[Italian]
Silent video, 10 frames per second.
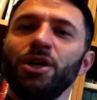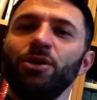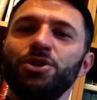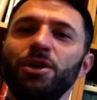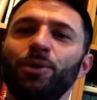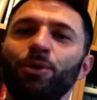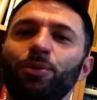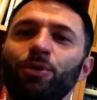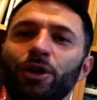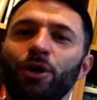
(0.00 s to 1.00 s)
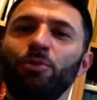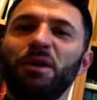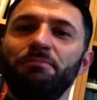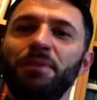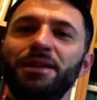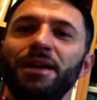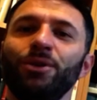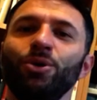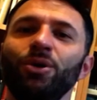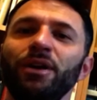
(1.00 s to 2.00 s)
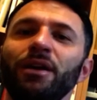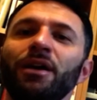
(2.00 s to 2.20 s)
si propone come mediatore